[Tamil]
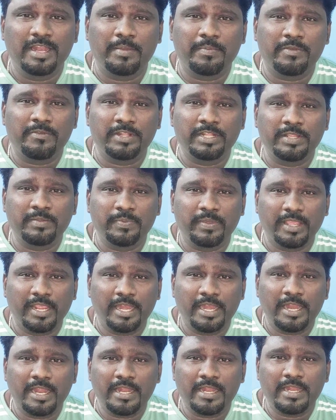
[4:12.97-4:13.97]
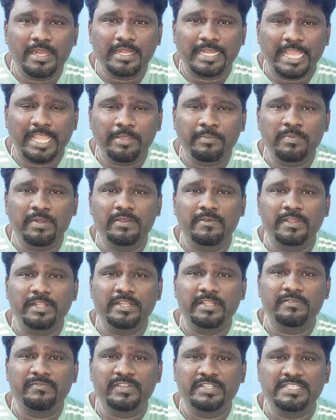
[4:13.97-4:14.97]
நம்ம வந்து இப்போ என்ன டைமில்
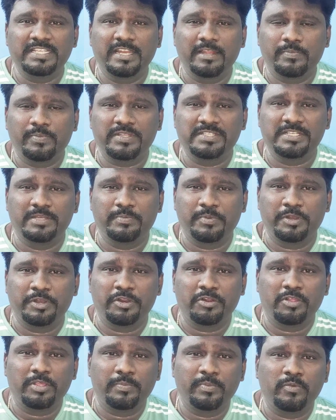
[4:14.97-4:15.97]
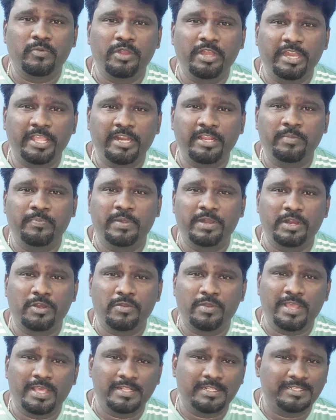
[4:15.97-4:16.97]
வந்து ஃபிக்ஸட் டெபாசிட் பண்ணுறோம் இப்போ ஒன் இயருக்கு
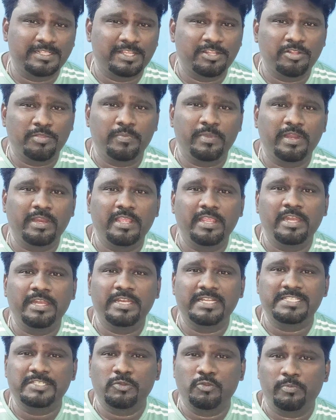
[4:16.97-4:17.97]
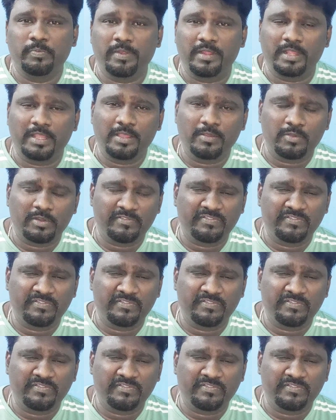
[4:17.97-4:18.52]
பண்ணுறோம்னா அதுக்கு தகுந்த மாதிரி இன்ட்ரெஸ்ட் கொடுப்பாங்க